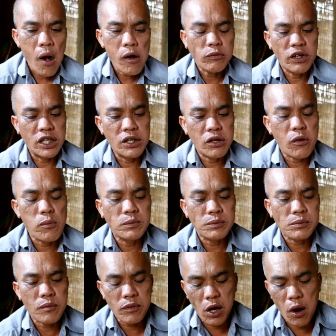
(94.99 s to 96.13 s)
vị nó cũng
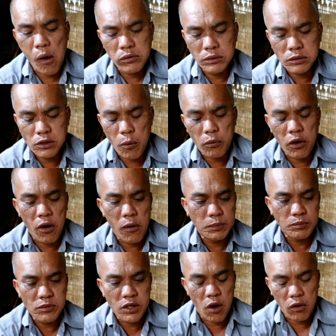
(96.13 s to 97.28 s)
cũng có
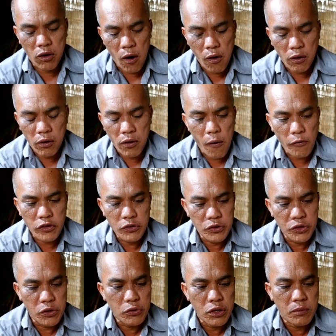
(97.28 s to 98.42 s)
ngọt ngọt ngọt ngọt điều
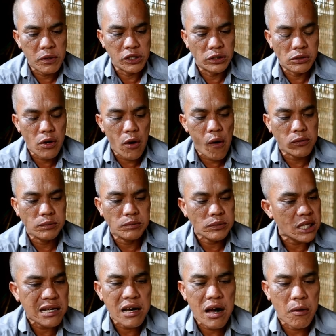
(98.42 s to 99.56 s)
dịu nhưng mà đường nó
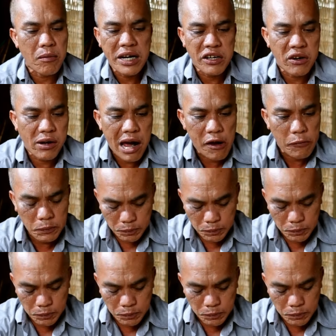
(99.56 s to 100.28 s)
không bằng rau lan